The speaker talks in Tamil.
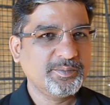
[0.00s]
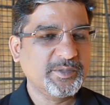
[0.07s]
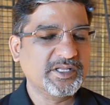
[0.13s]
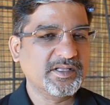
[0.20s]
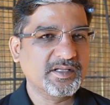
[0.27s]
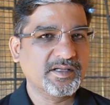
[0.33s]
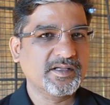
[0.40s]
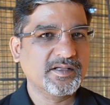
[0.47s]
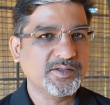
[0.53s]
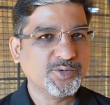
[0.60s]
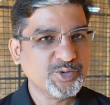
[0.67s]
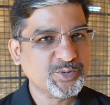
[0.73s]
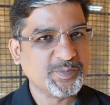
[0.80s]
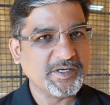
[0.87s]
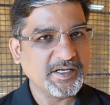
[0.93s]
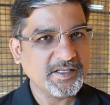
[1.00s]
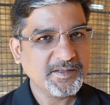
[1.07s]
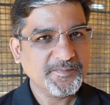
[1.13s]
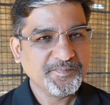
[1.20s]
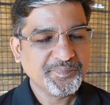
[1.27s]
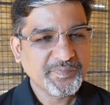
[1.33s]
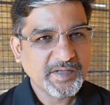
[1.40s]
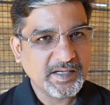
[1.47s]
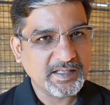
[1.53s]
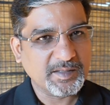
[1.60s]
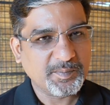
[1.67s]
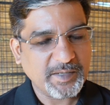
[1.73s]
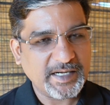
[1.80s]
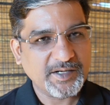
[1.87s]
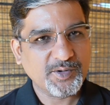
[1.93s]
மெத்தடை யூஸ் பண்ணி
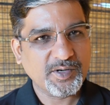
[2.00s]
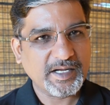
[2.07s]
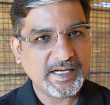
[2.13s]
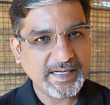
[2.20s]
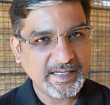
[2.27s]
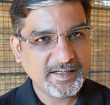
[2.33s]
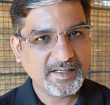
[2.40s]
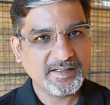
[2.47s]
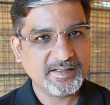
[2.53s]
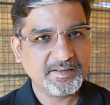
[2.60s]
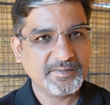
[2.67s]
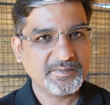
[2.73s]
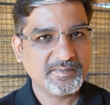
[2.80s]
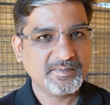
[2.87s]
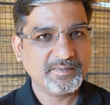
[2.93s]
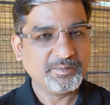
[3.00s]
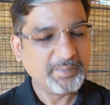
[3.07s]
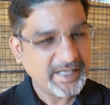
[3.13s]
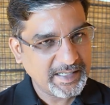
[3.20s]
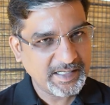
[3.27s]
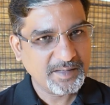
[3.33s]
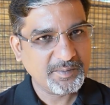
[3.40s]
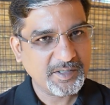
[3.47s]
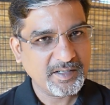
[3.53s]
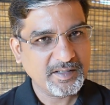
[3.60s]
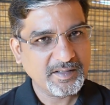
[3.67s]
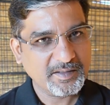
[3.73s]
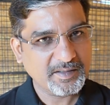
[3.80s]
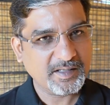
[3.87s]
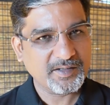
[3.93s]
அந்த பிளான்ட்டோட ஹைட்டை மெயின்டைன்
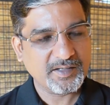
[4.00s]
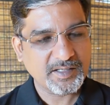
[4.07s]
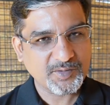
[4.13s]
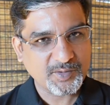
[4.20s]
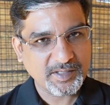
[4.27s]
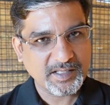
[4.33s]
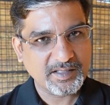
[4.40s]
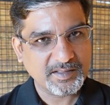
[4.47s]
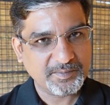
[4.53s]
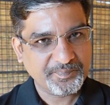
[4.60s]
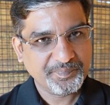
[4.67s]
பண்ணி அது அதோடைய